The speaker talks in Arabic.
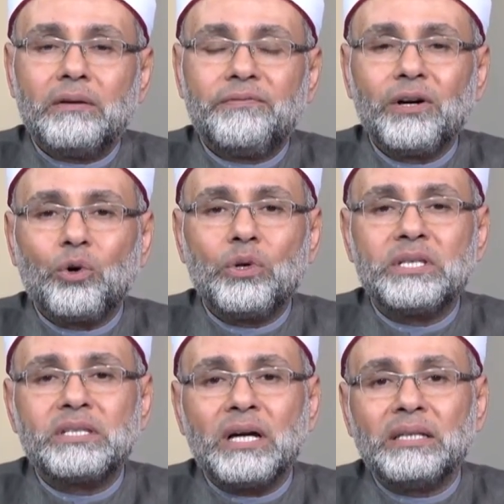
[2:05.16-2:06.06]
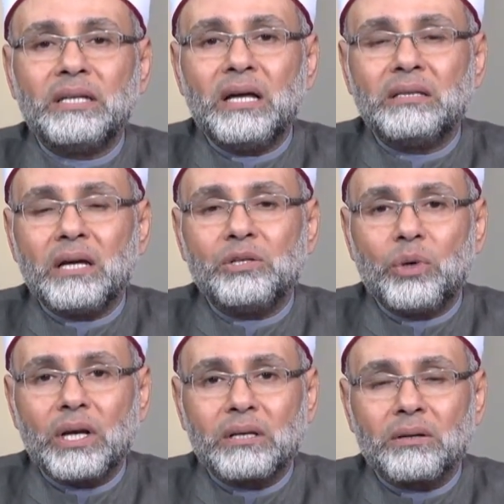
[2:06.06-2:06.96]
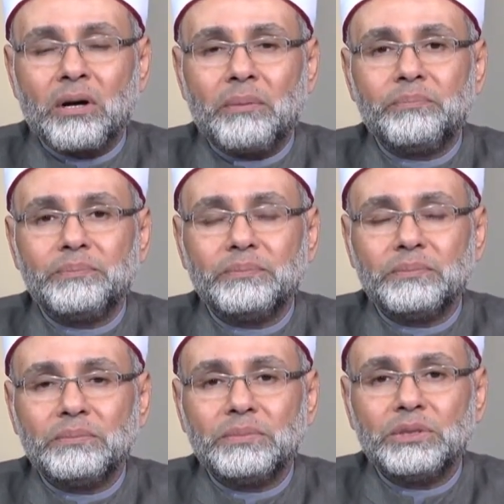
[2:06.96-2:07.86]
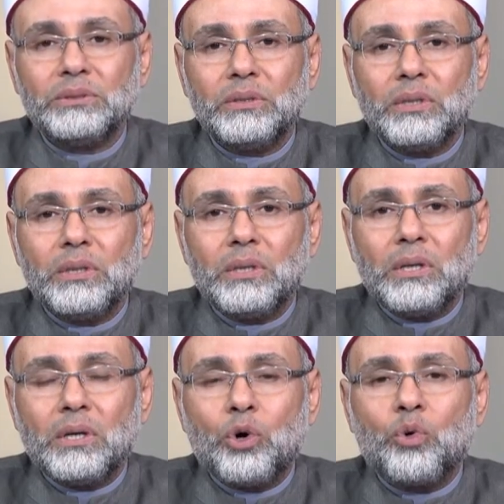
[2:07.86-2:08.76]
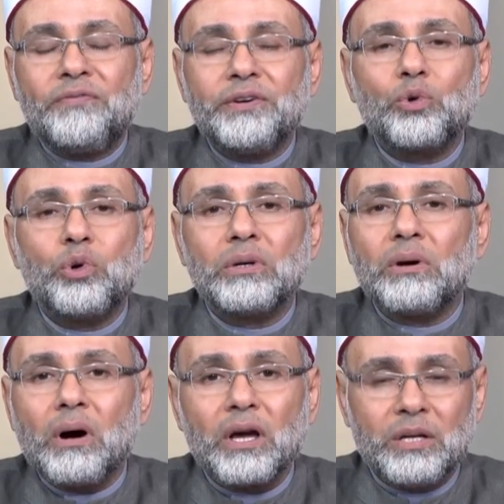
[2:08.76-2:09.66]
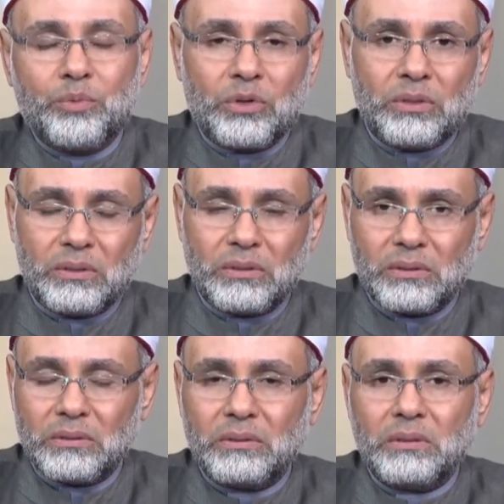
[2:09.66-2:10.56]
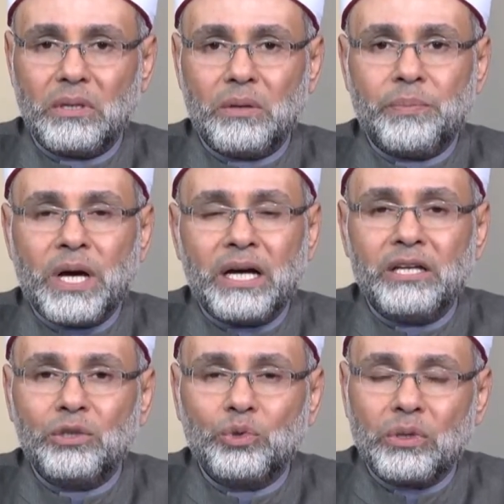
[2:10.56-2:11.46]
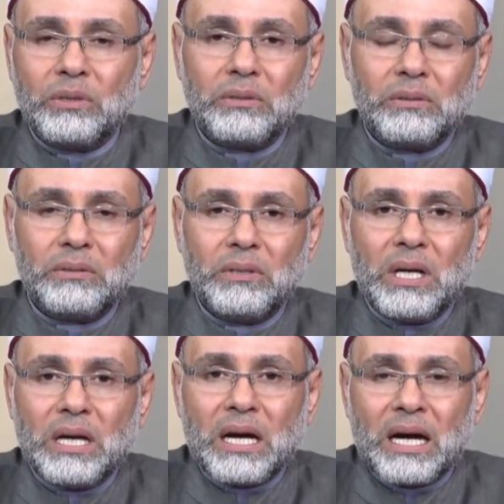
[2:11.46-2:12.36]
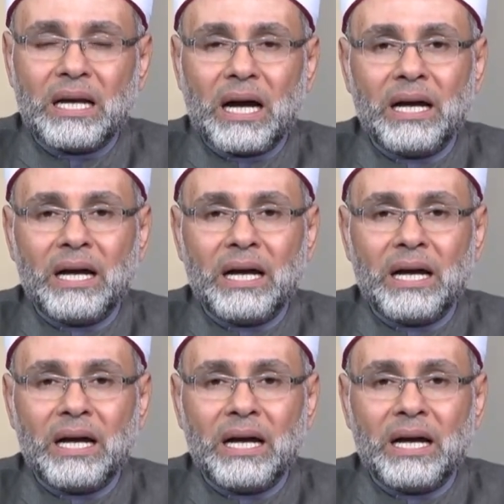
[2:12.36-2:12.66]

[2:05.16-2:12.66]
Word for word: فقه الاستعداد ايها الكرام هو فقه غائب بعيد عن